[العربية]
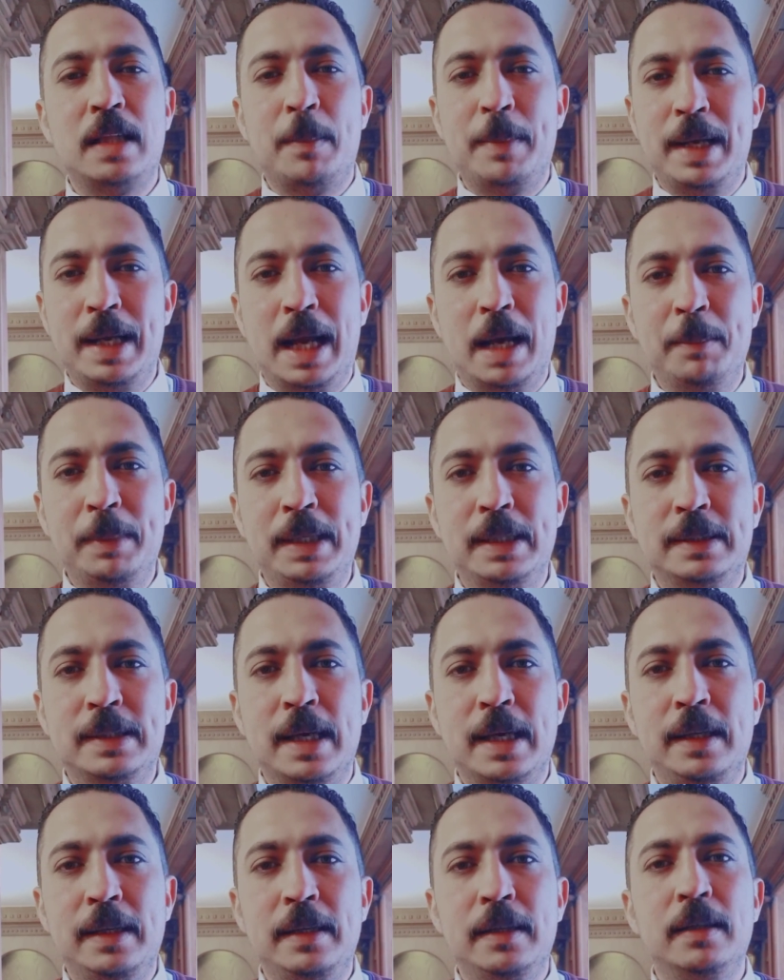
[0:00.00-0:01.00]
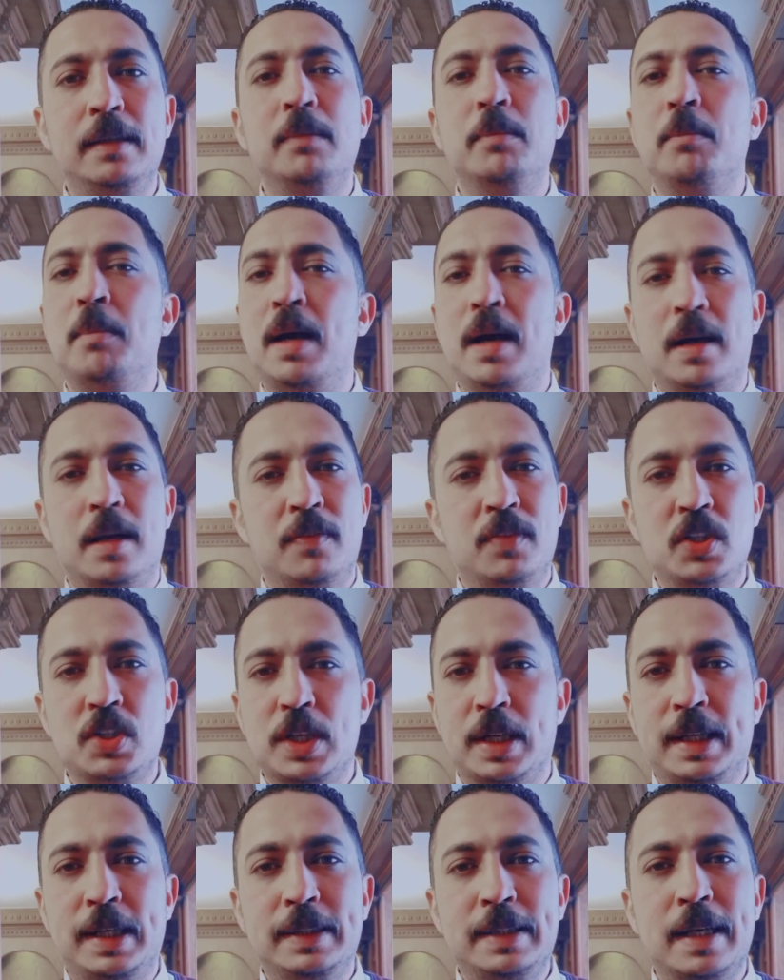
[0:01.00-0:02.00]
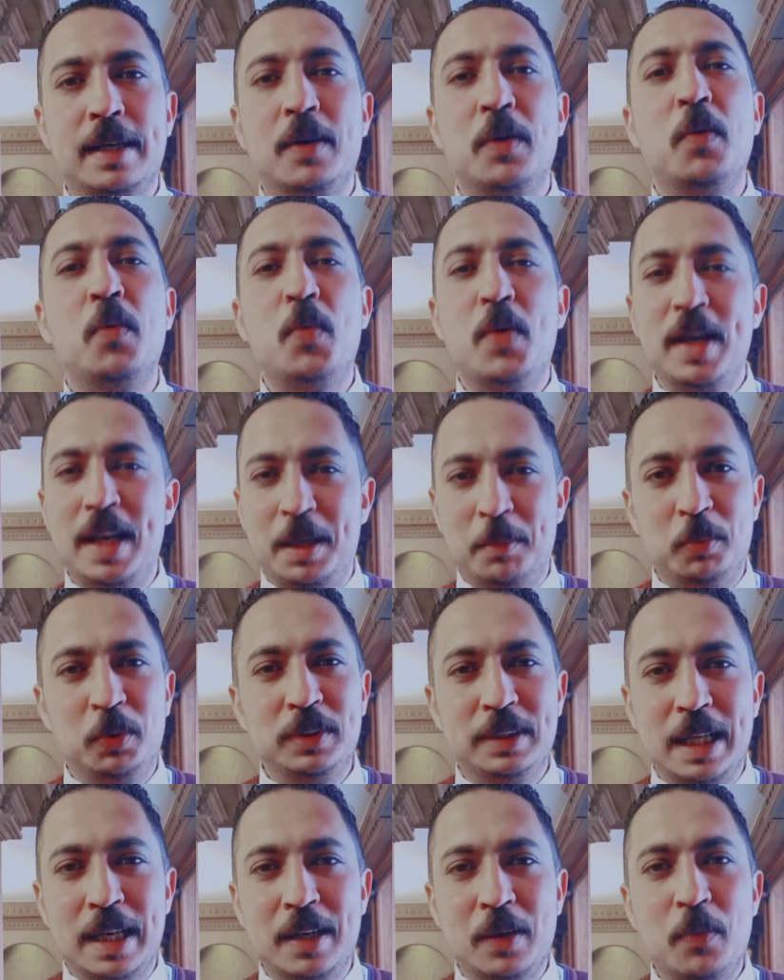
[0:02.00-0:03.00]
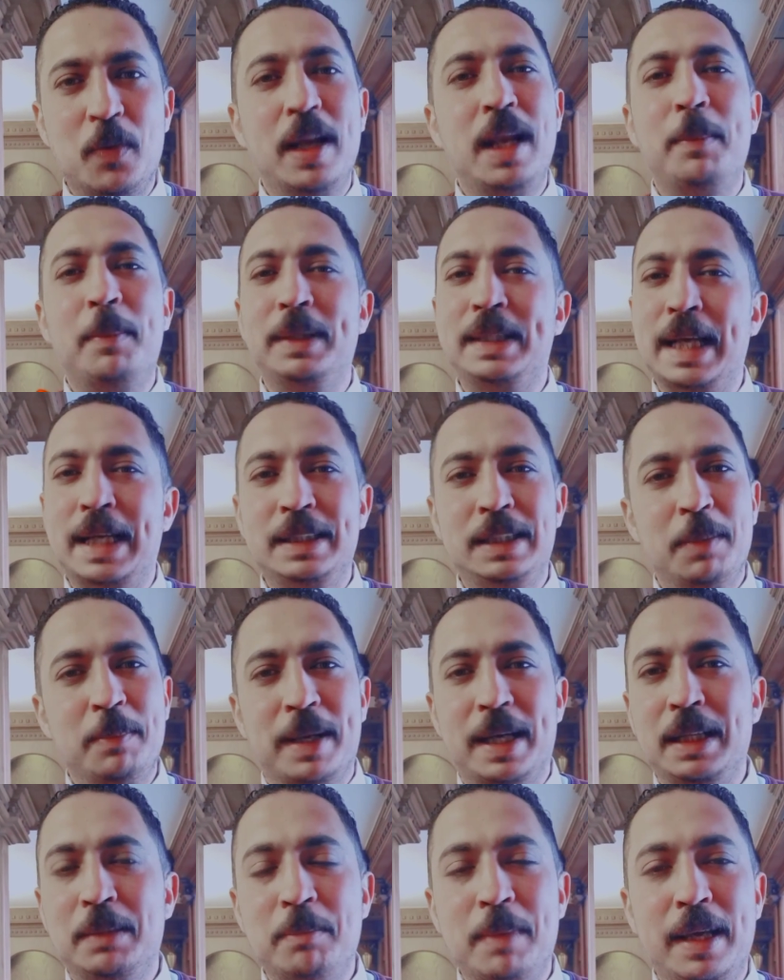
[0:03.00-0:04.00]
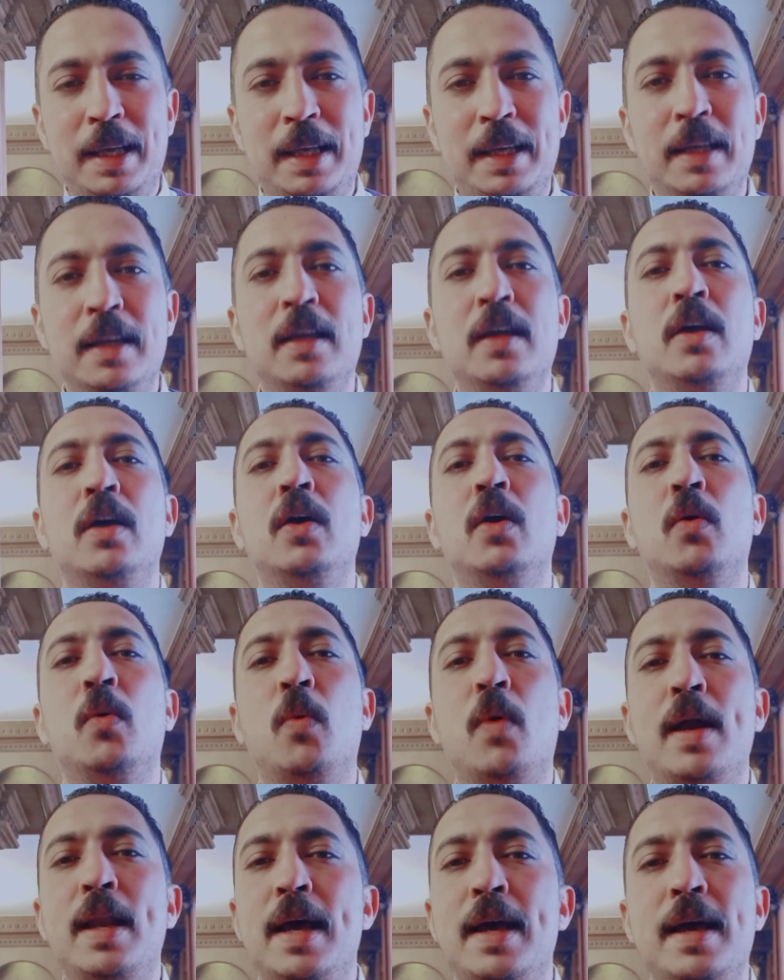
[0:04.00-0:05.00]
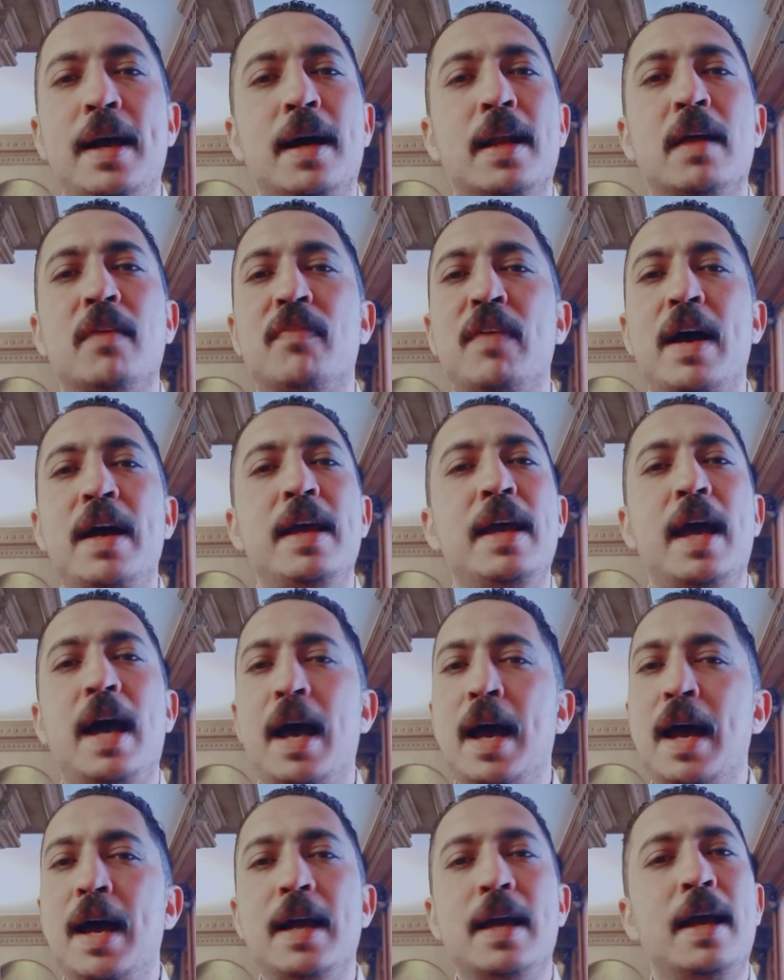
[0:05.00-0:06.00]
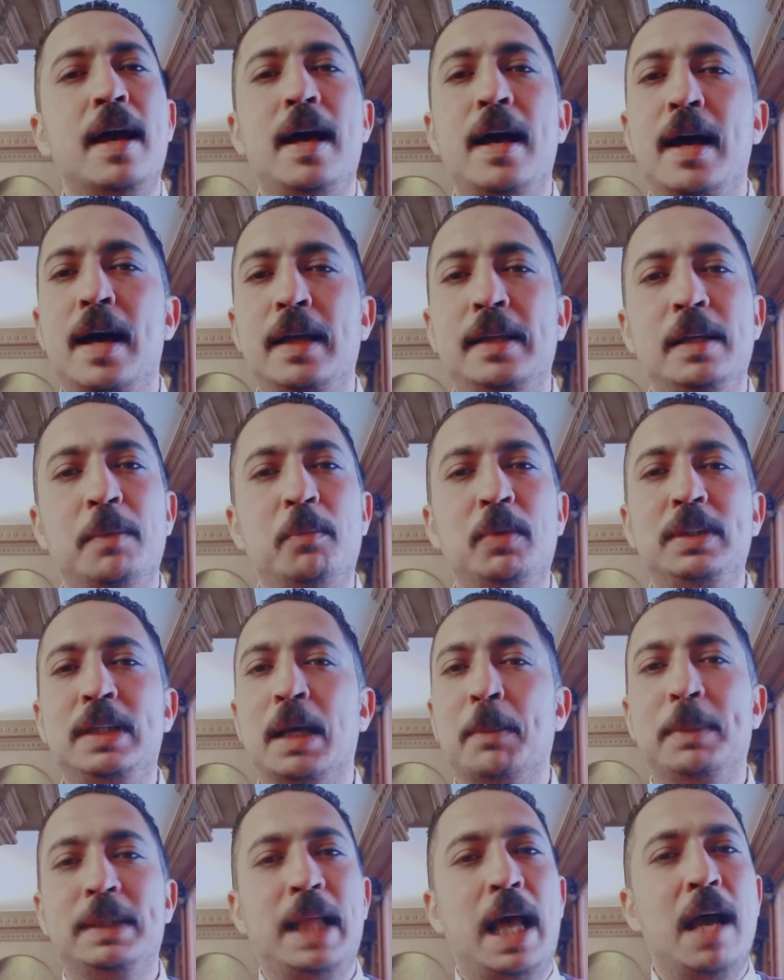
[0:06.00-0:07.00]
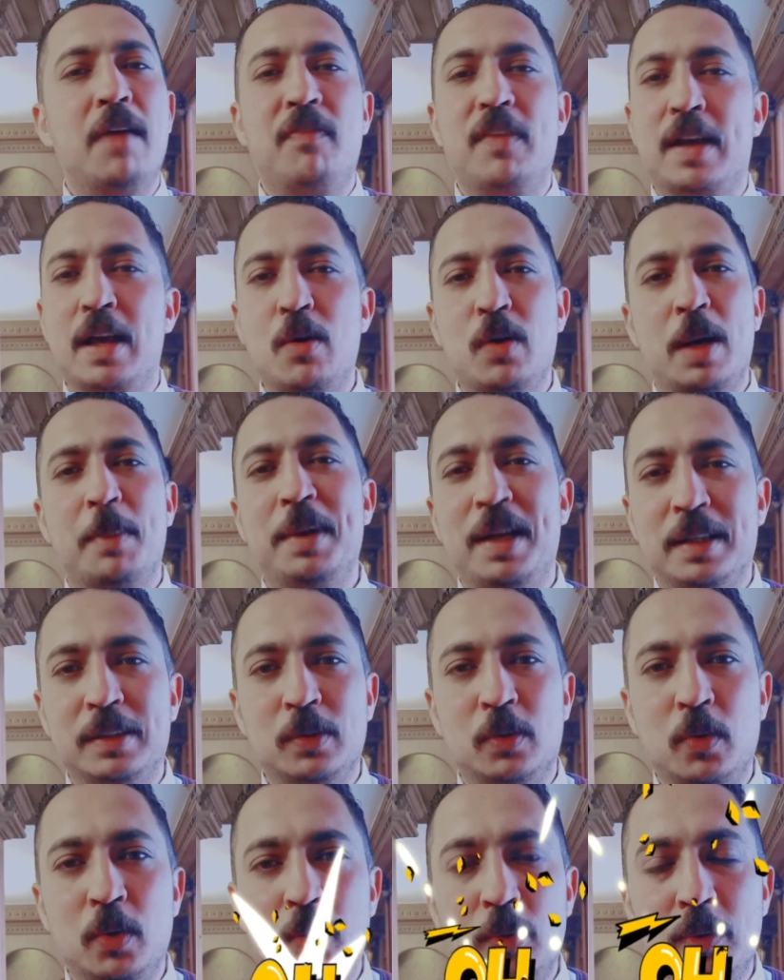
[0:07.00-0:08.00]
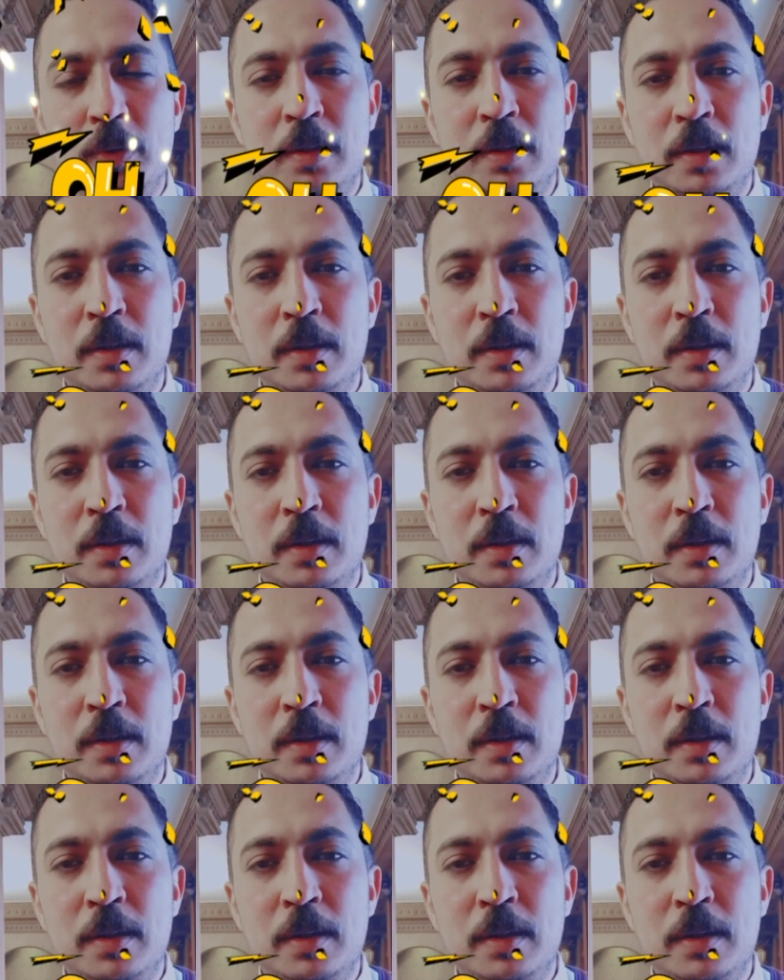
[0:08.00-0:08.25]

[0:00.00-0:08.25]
طب ايه العميل التاني ما يعرفش شركتك ولا المنتج ولا بتقدم خدمه ايه ولا يعرف اي حاجه عن المنتج بتاعك في كوكب الارض كله